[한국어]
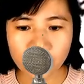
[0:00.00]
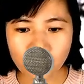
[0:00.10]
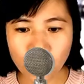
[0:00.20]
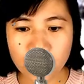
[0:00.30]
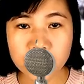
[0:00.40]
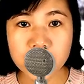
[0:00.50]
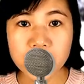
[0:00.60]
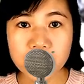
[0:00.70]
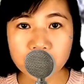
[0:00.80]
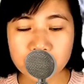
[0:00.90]
예쁘게
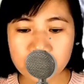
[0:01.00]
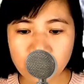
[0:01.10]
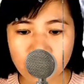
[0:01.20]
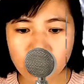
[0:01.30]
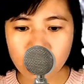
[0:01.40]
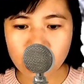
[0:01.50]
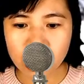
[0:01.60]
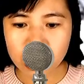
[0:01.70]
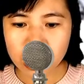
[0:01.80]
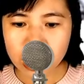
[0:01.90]
잘 쓰기로
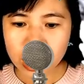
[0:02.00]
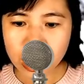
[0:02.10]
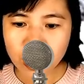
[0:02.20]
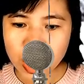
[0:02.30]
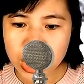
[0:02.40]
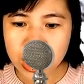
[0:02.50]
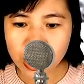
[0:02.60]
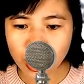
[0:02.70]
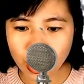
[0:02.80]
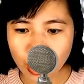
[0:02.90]
소문난 이찬원이
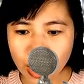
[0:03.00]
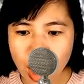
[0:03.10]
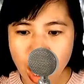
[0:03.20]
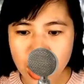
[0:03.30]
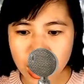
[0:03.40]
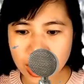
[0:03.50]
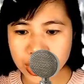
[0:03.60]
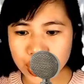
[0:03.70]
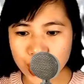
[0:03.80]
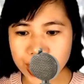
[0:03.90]
자신의 글씨체
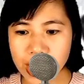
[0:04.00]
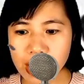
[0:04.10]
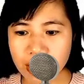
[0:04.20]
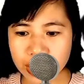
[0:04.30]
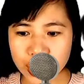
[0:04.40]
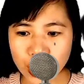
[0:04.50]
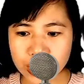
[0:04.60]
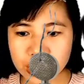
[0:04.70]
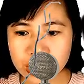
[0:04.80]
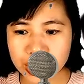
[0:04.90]
비법을
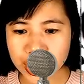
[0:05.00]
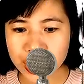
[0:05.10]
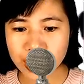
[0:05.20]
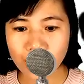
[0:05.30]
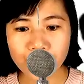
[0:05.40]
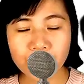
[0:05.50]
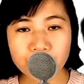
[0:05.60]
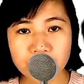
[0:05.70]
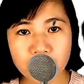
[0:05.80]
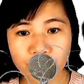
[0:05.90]
공개했다.
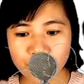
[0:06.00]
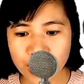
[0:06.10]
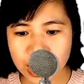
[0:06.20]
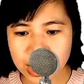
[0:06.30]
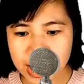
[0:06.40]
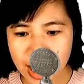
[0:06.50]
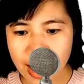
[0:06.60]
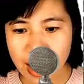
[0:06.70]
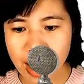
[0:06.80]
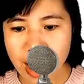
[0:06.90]

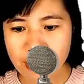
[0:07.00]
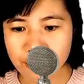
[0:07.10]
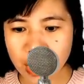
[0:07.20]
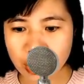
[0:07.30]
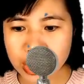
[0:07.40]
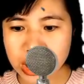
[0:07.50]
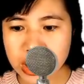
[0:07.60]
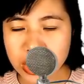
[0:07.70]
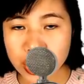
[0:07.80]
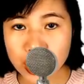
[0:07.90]
이찬원은 유튜브
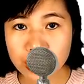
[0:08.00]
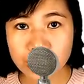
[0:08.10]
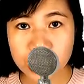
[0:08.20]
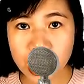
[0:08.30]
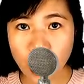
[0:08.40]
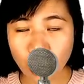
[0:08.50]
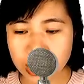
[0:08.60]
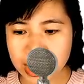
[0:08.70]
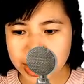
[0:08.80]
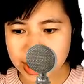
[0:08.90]
채널을 통해
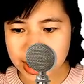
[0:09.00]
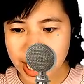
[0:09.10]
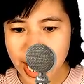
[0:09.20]
이찬원